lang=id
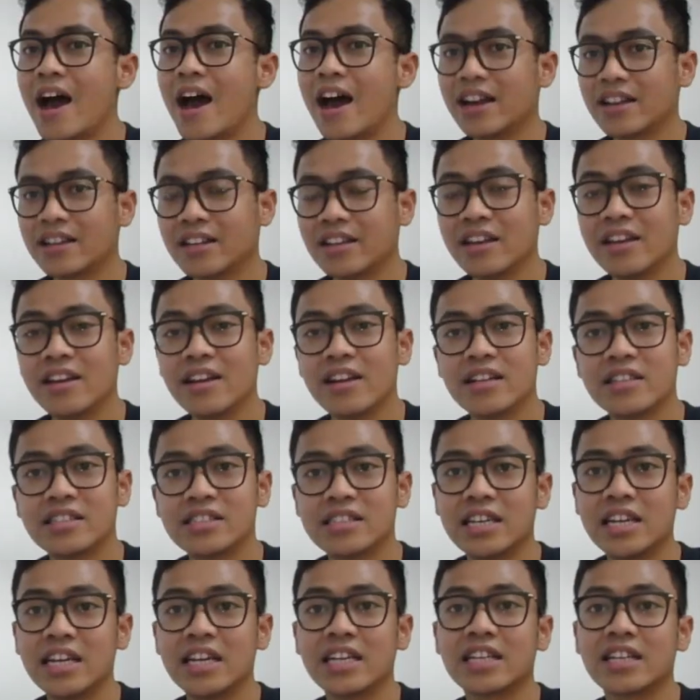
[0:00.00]
Artinya dari
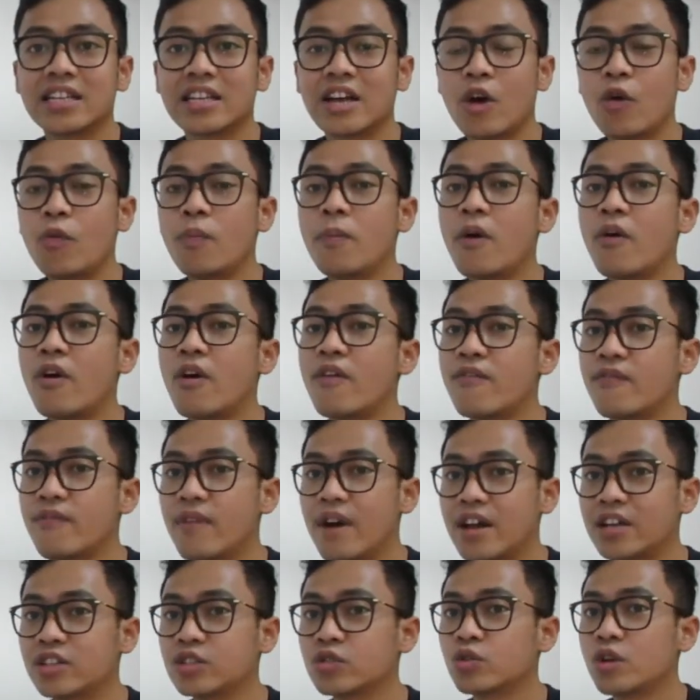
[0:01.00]
sini kita tahu bahwa
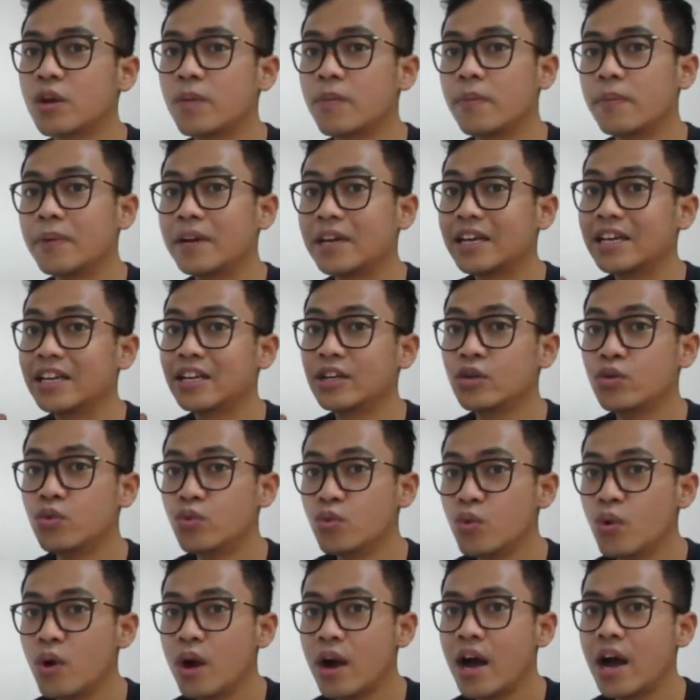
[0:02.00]
Val sudah memiliki
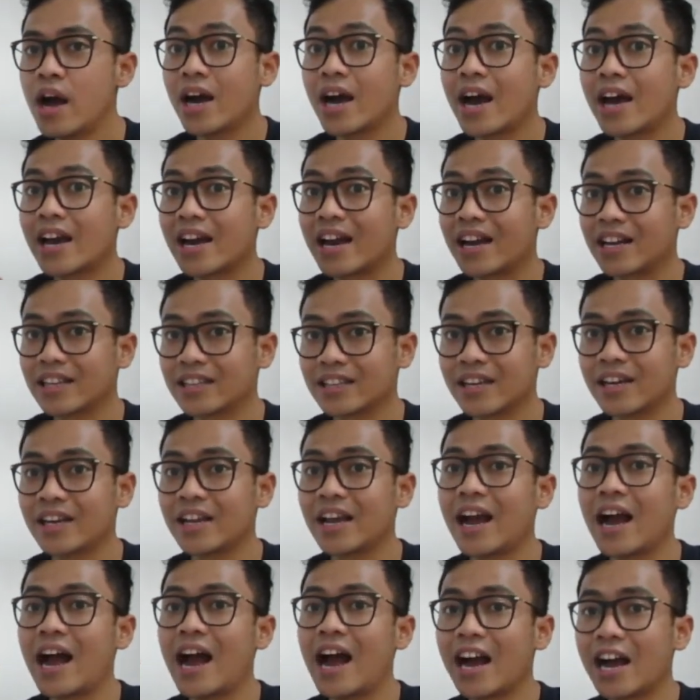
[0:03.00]
dua karakter
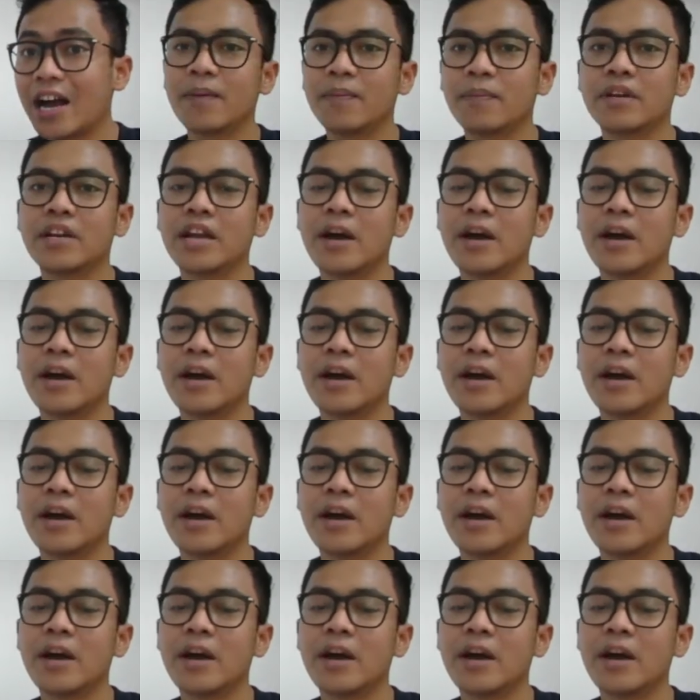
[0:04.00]
yang akan